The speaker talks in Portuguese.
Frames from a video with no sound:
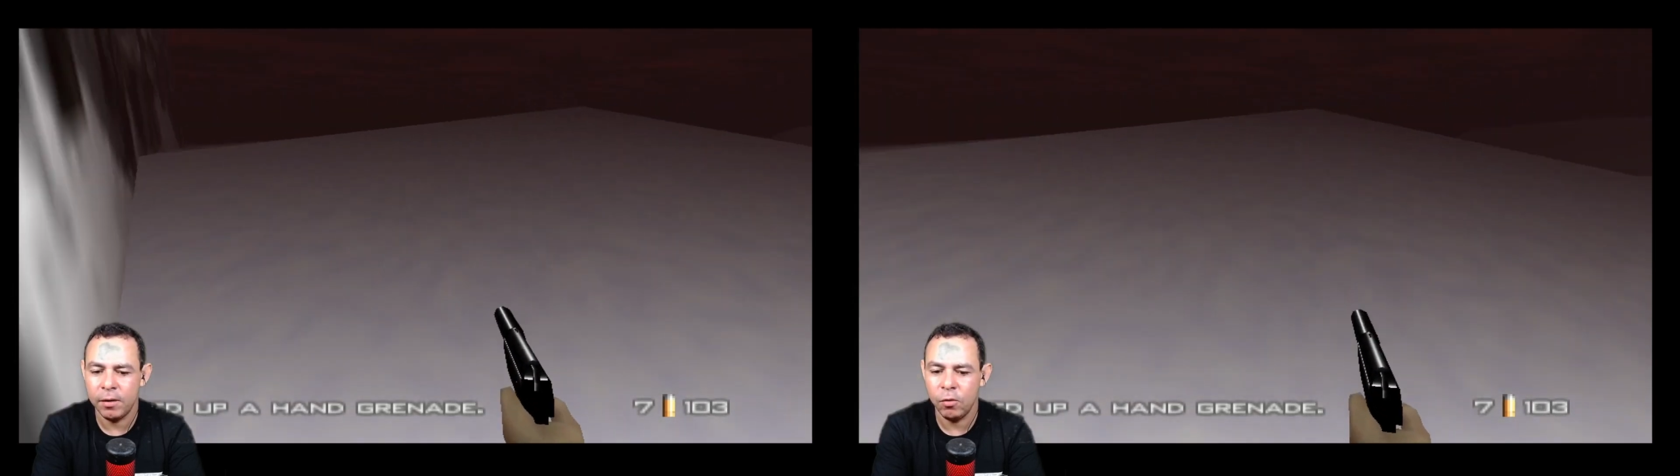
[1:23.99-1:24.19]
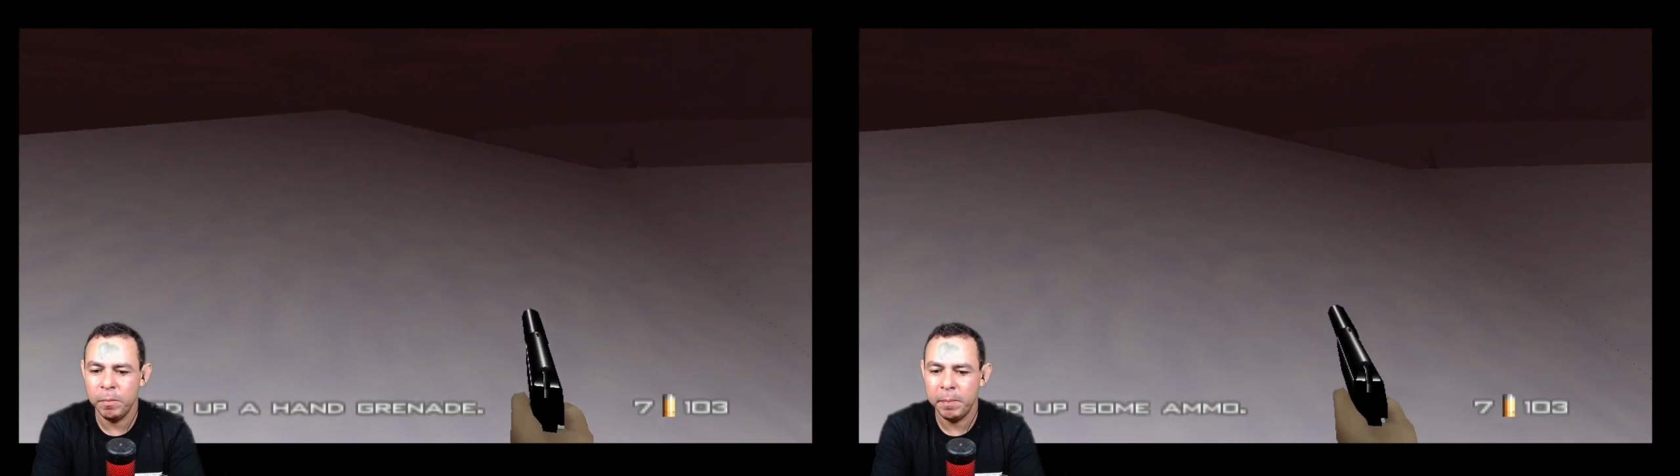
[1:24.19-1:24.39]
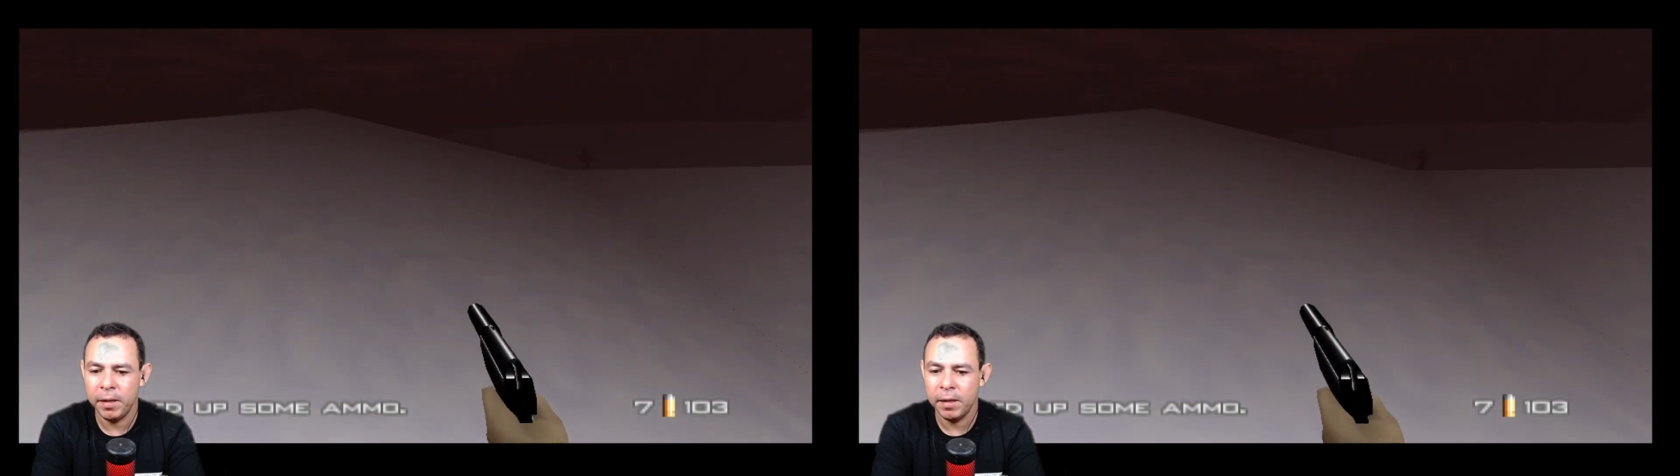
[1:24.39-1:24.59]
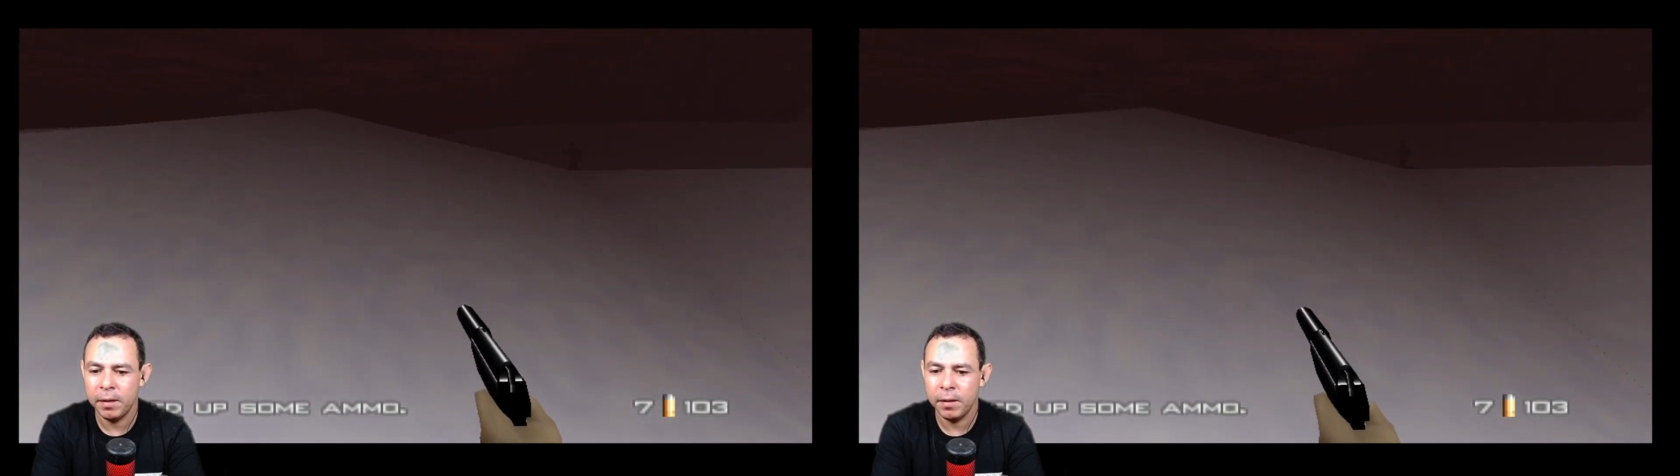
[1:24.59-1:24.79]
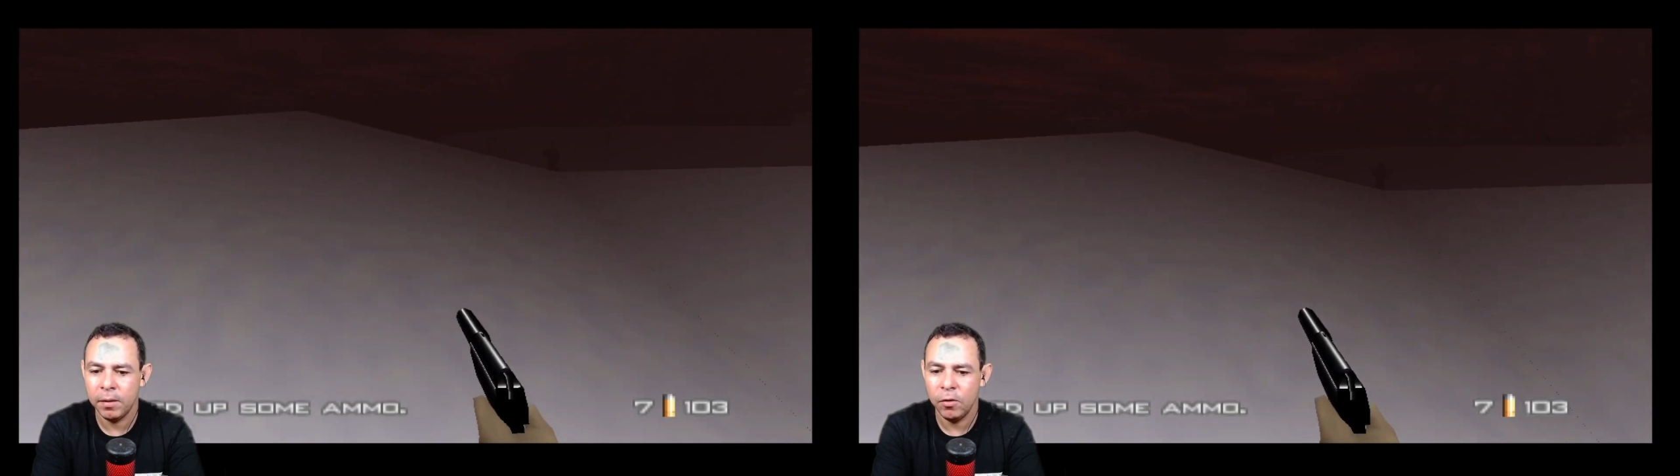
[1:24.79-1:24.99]
Opa!
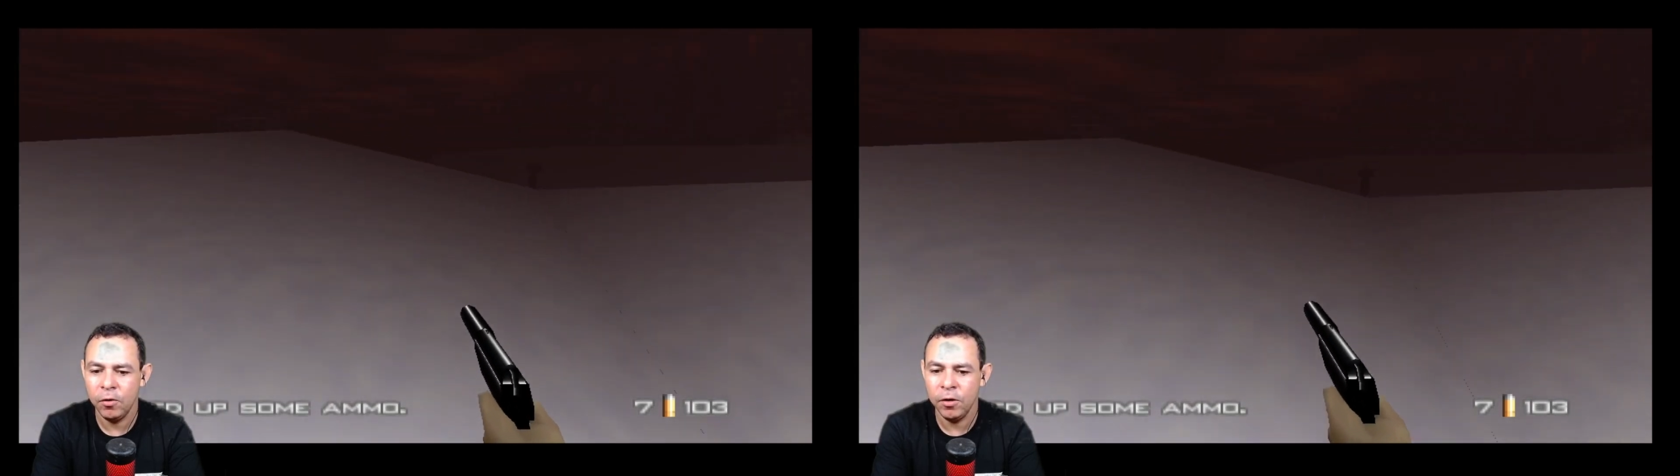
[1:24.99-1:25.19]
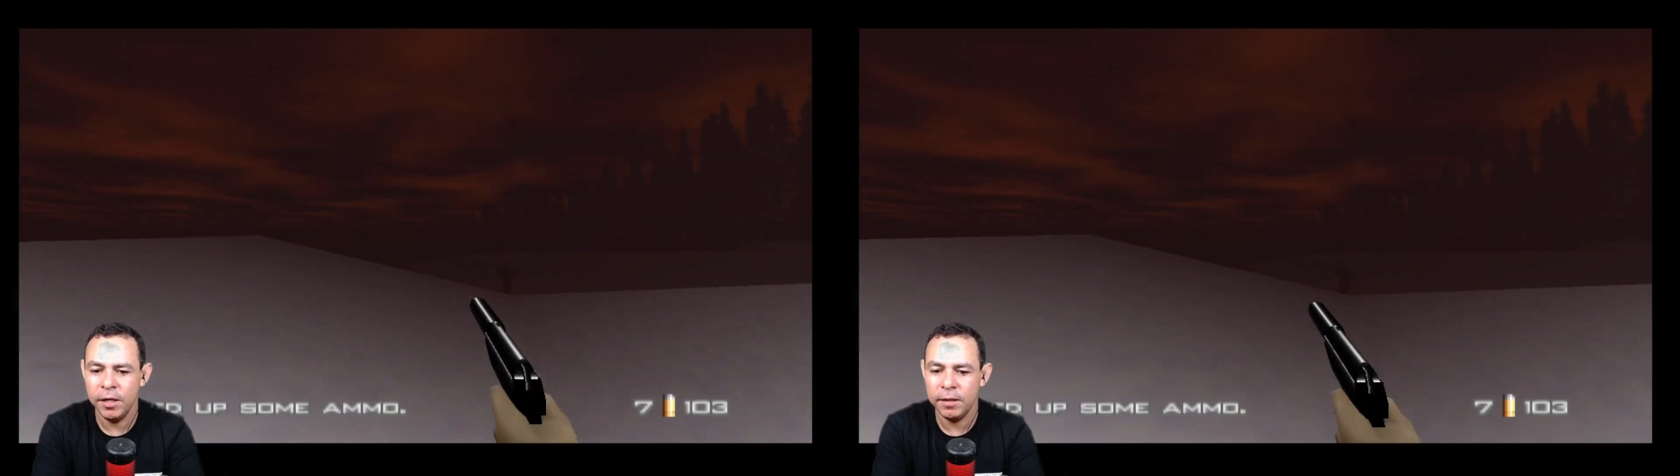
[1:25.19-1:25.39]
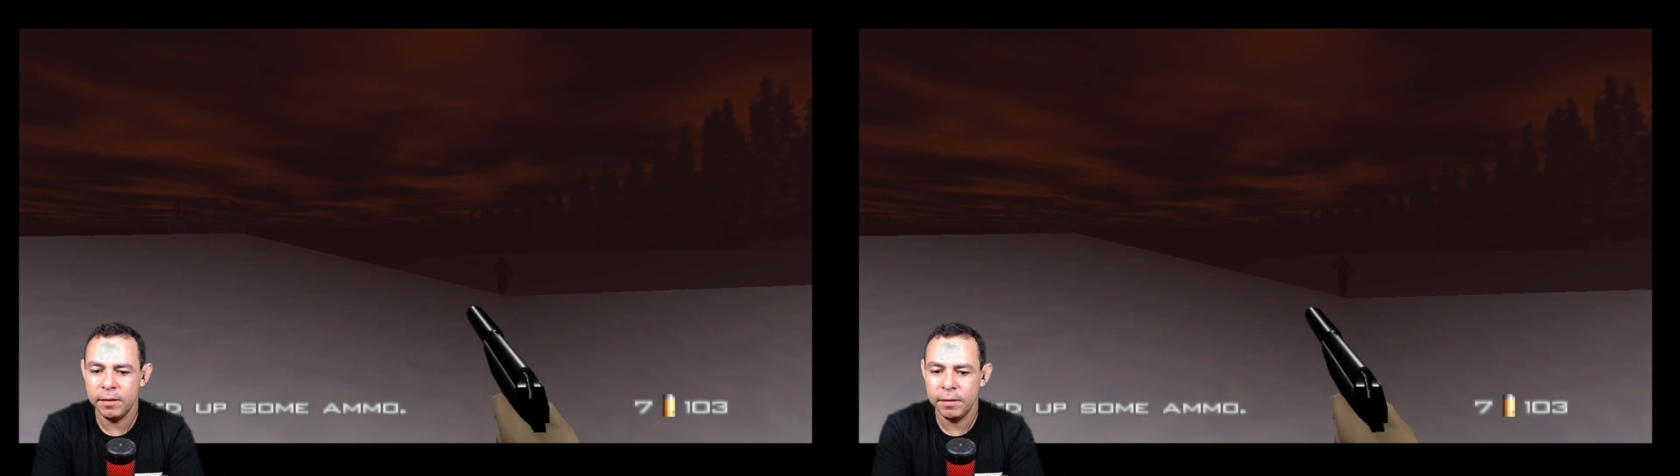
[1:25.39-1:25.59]
Oi!